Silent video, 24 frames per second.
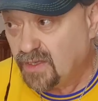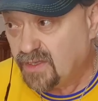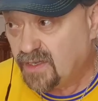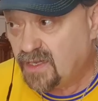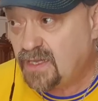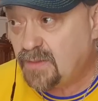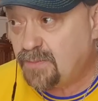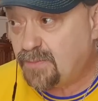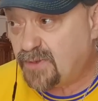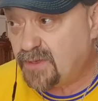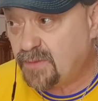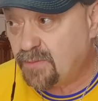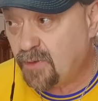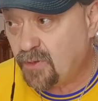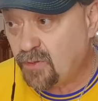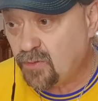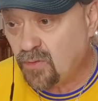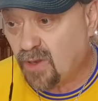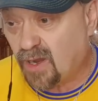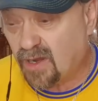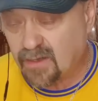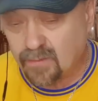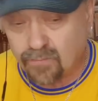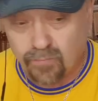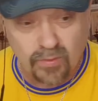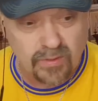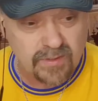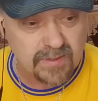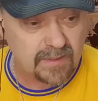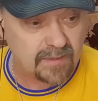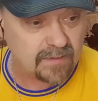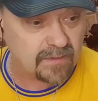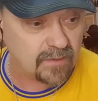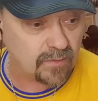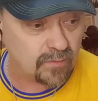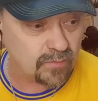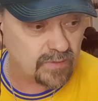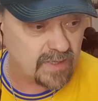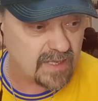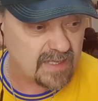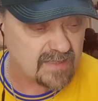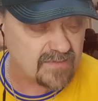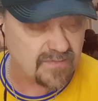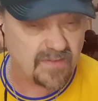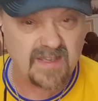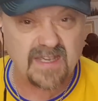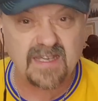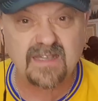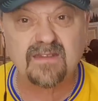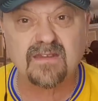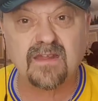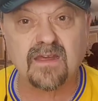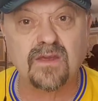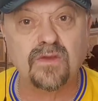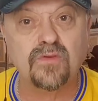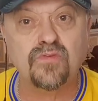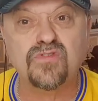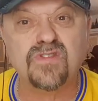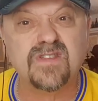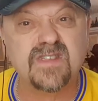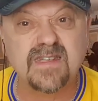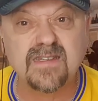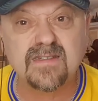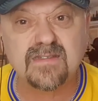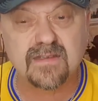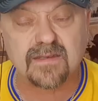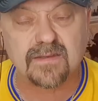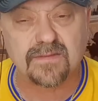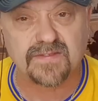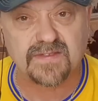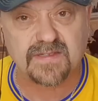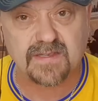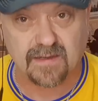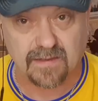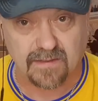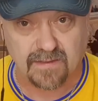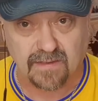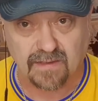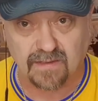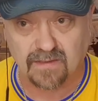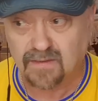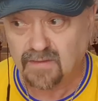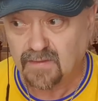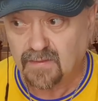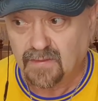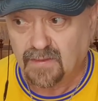Я не понимаю, а работает ли у нас военная юстиция в стране?